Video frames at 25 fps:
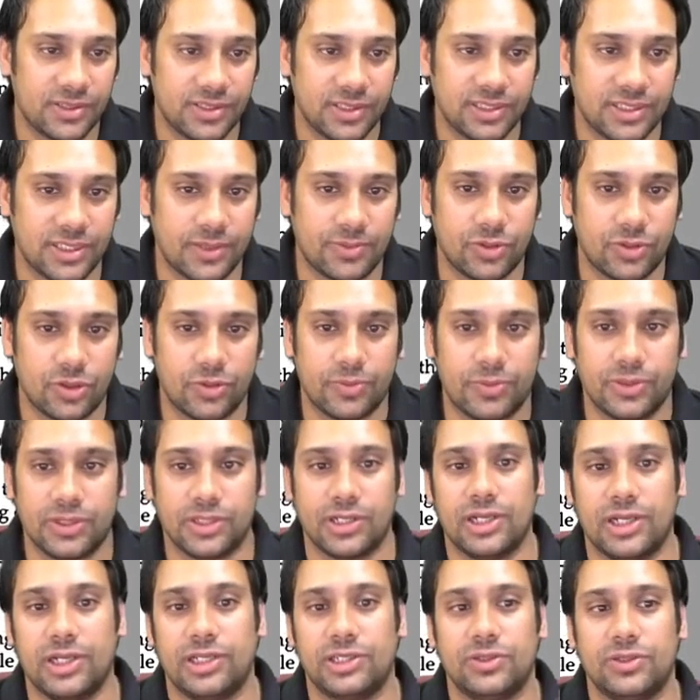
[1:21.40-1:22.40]
पास ये चैप्टर ओपन
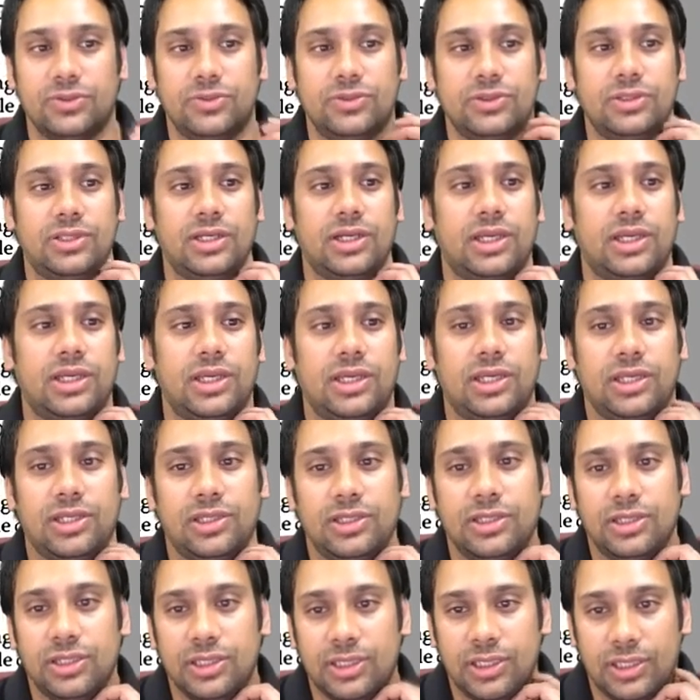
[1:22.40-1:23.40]
कर लेता हूँ ताकि
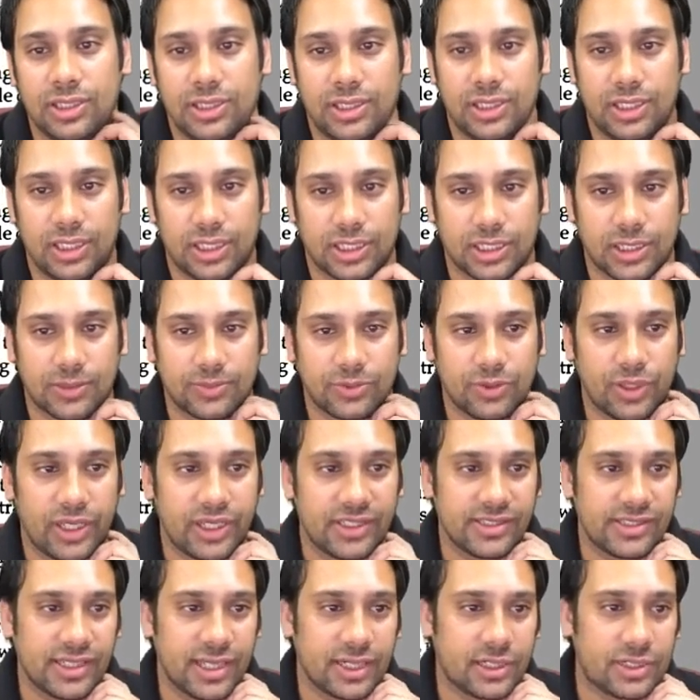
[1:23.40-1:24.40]
तो आपको
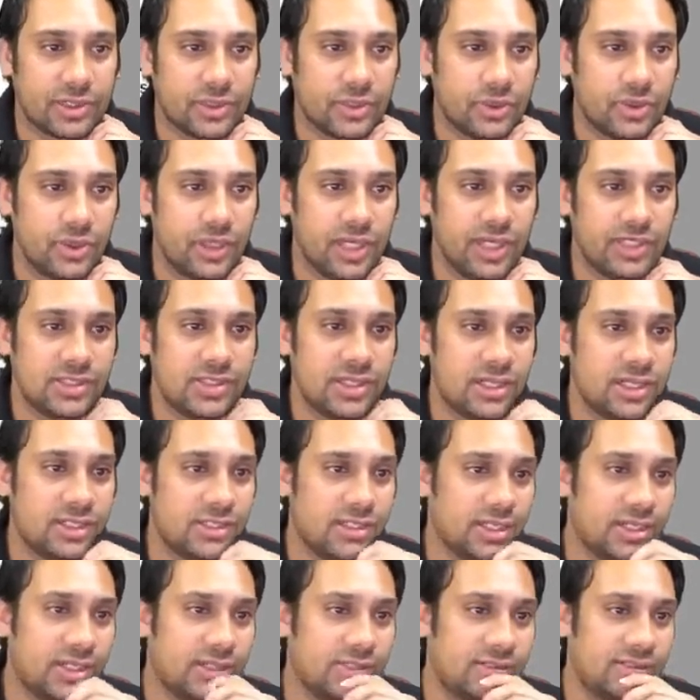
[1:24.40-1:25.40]
एग्जैक्ट रिलेशन
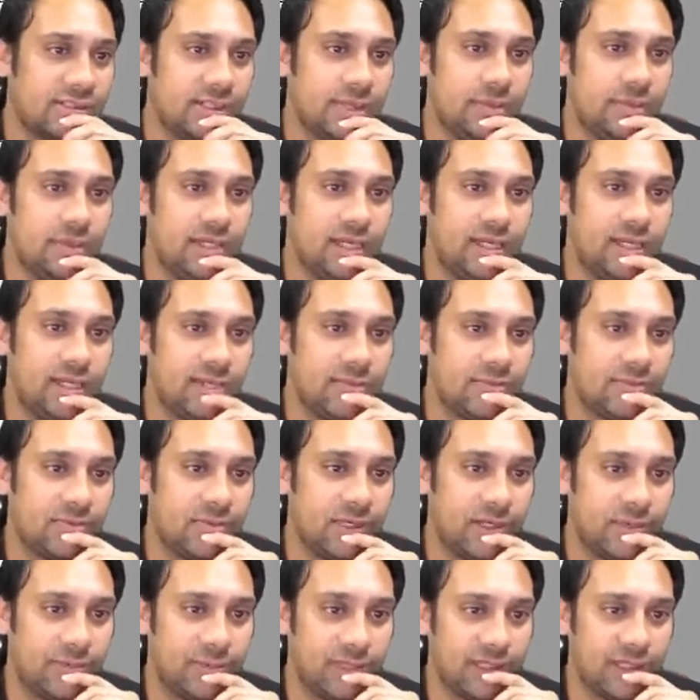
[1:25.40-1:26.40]
एग्जैक्ट सेम डायग्राम्स में
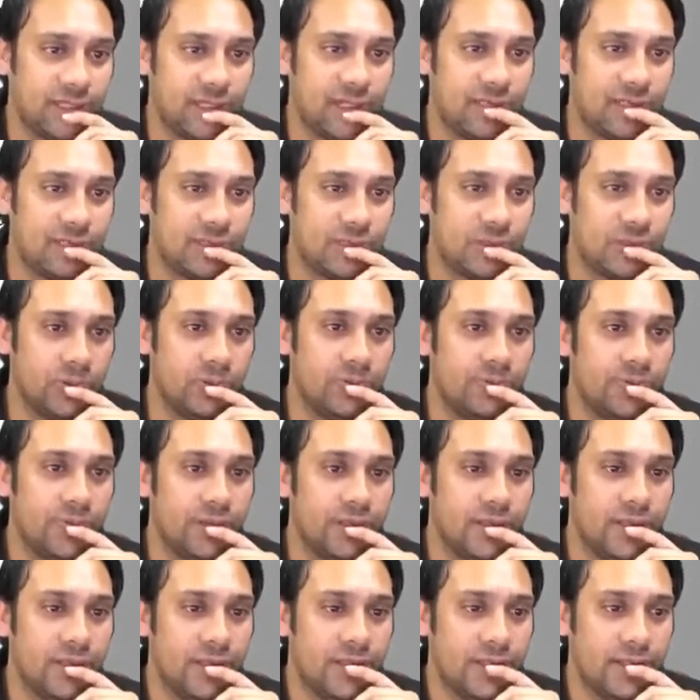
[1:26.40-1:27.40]
यहाँ पर दिखा सकूँ
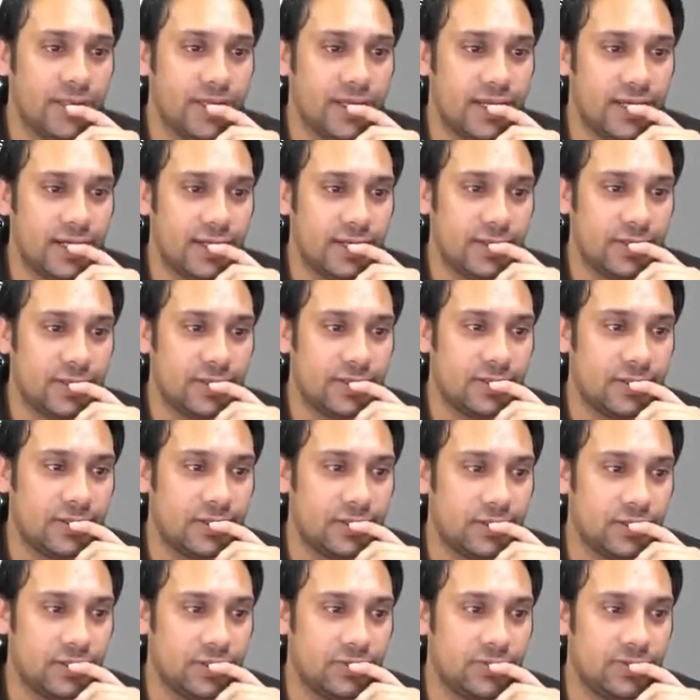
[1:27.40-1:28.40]
एंड
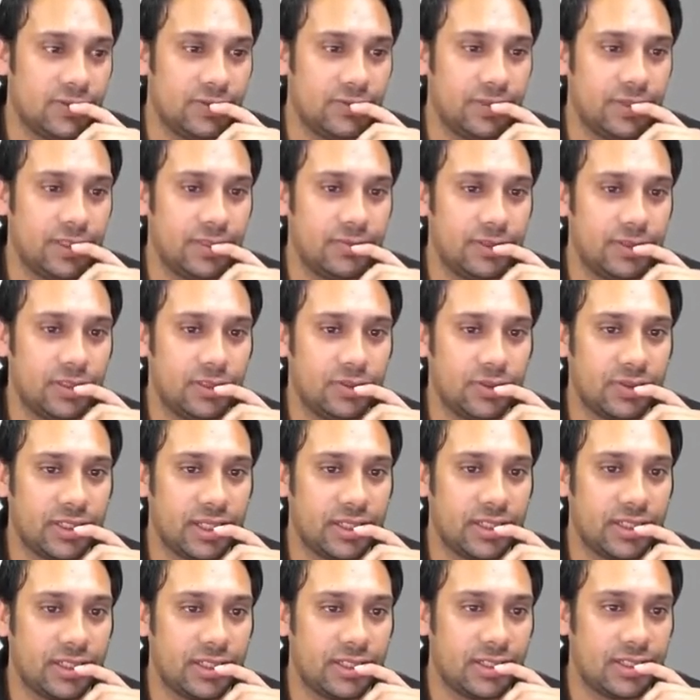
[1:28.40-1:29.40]
यू विल बी एबल टू
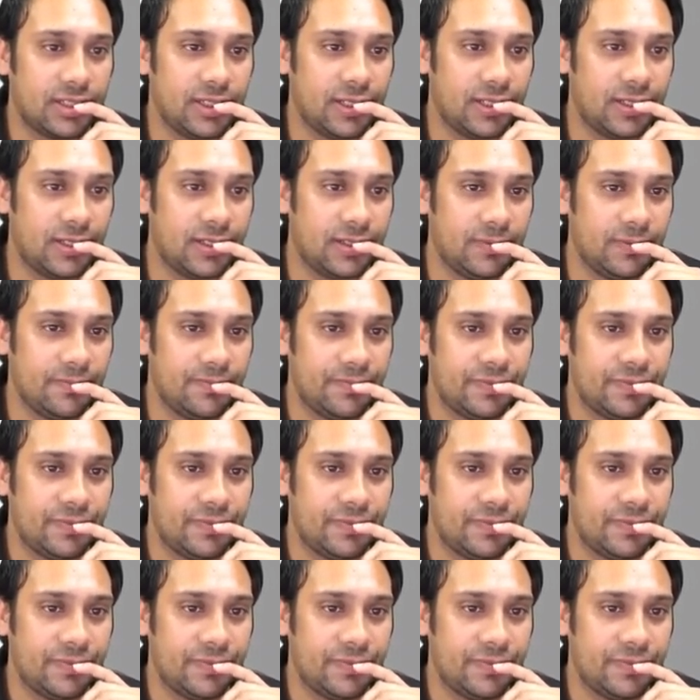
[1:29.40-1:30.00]
गेट इट क्लियरली